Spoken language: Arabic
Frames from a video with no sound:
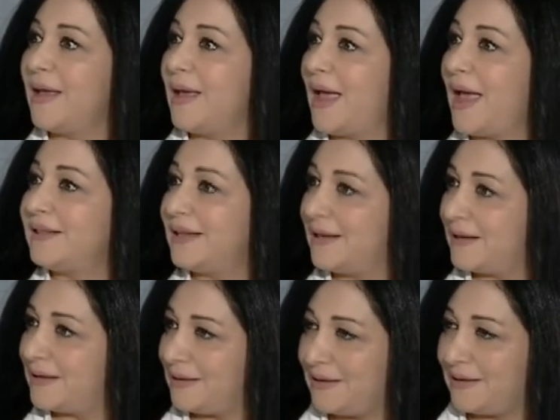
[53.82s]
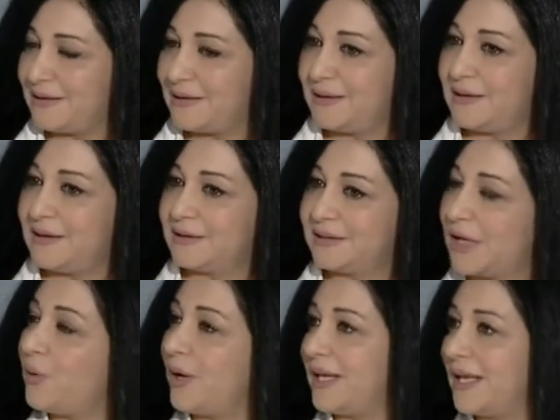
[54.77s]
هذه
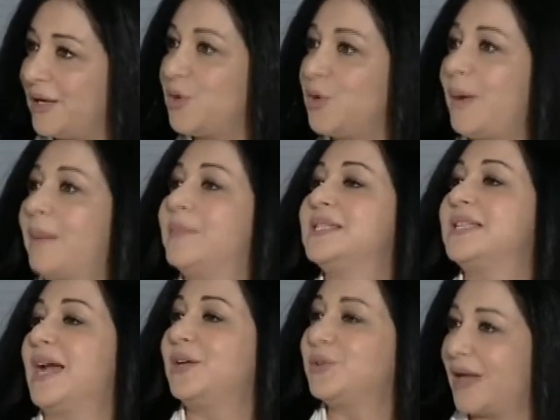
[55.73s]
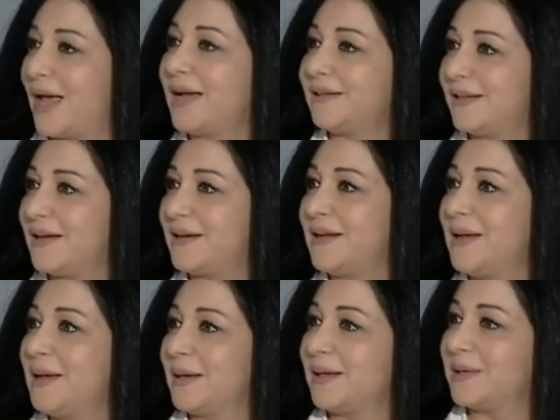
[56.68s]
التوعية اليوم عم بتساعدهم أكثر
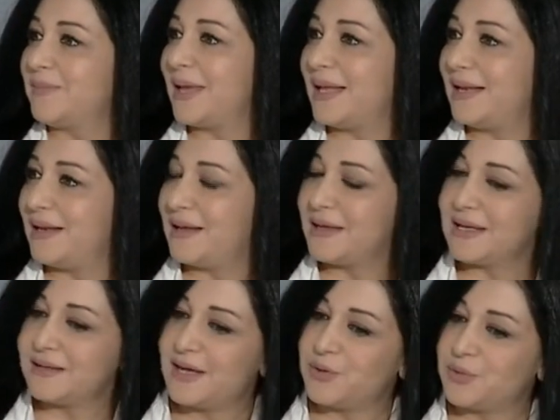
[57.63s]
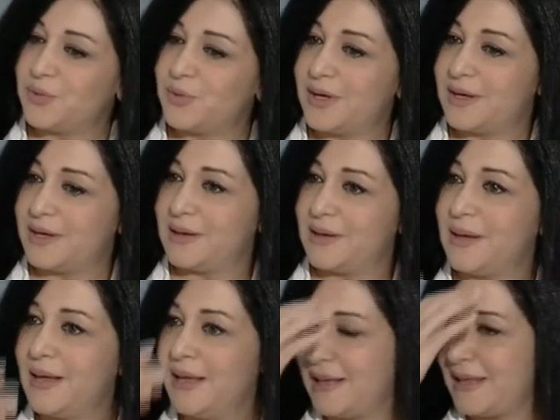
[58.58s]
كرمال يقدروا آه،
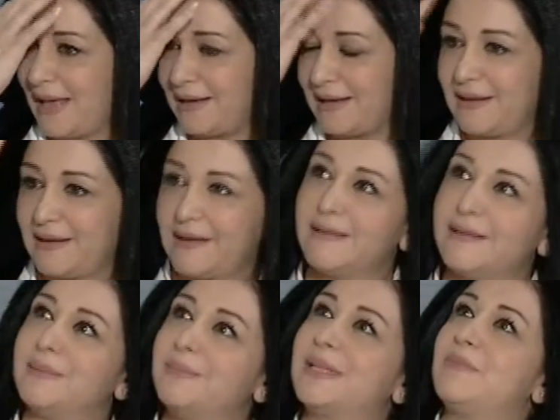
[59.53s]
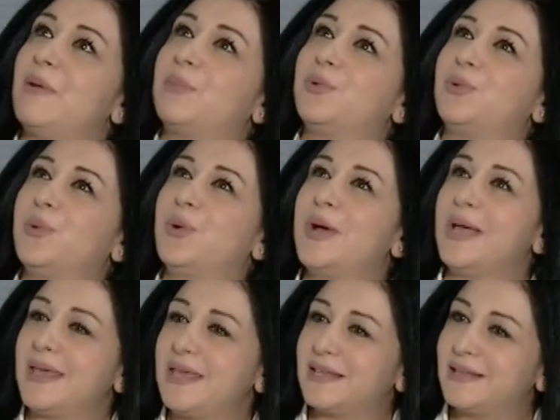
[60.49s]
يعني مثل ما بيقولوا
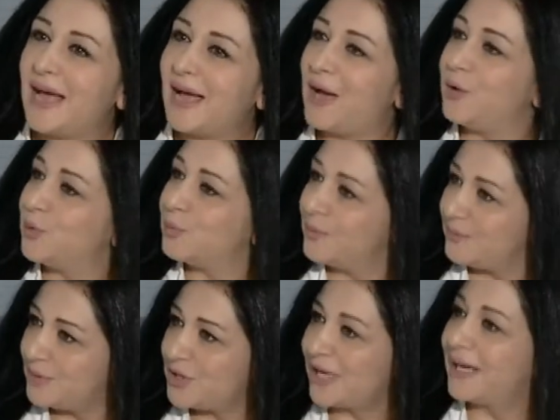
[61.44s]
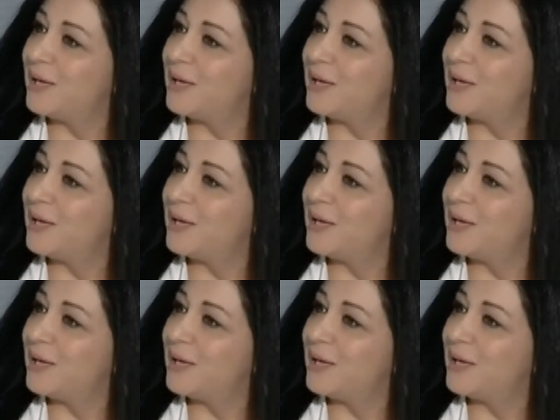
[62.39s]
يتدخلوا بشكل